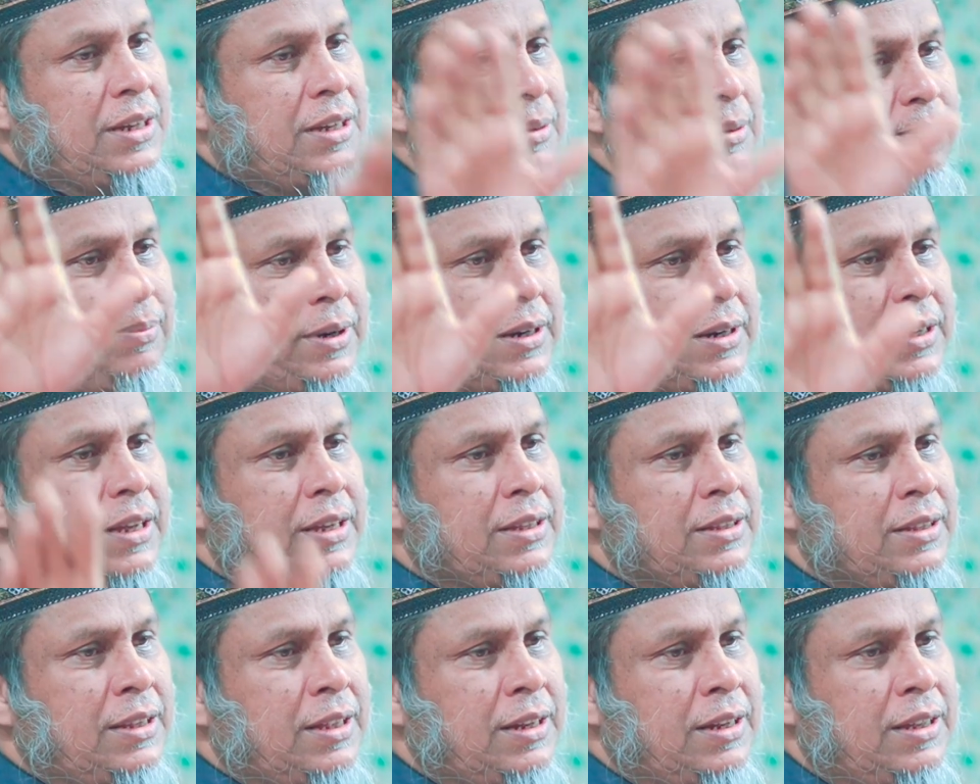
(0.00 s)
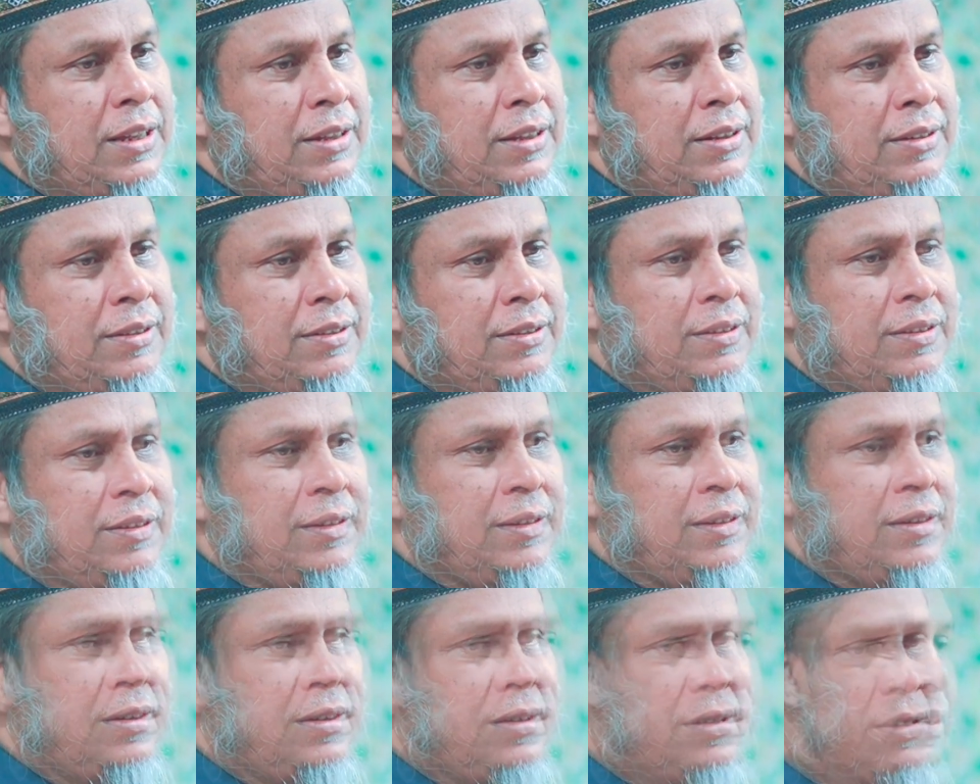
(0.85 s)
তাকে পাঠাই দিলেন
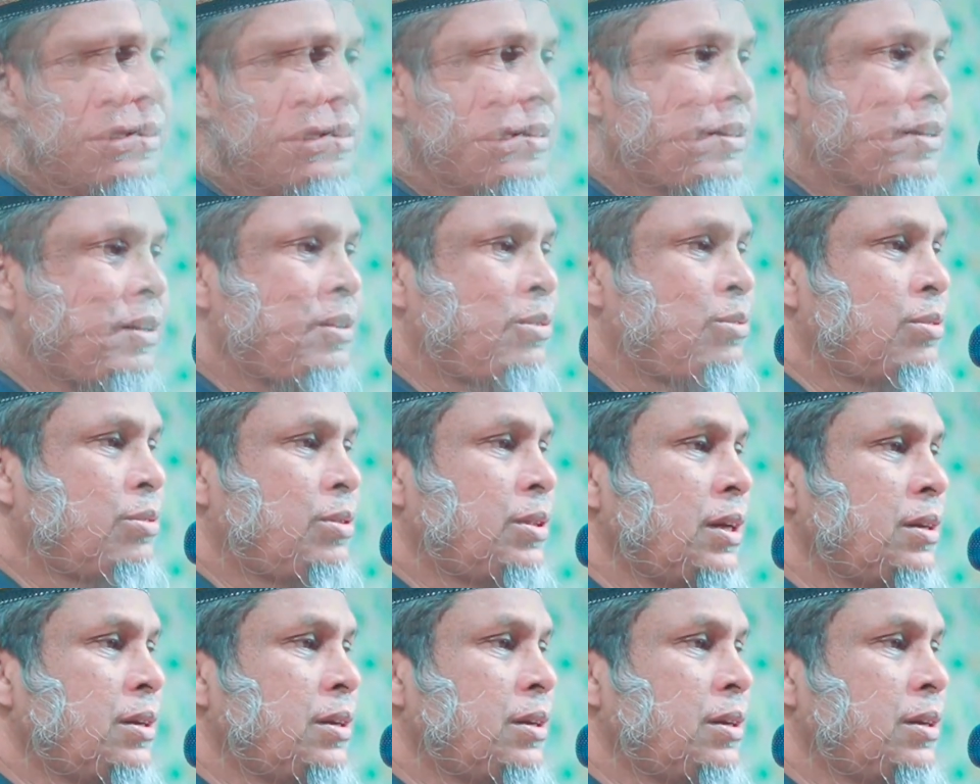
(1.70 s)
কিন্তু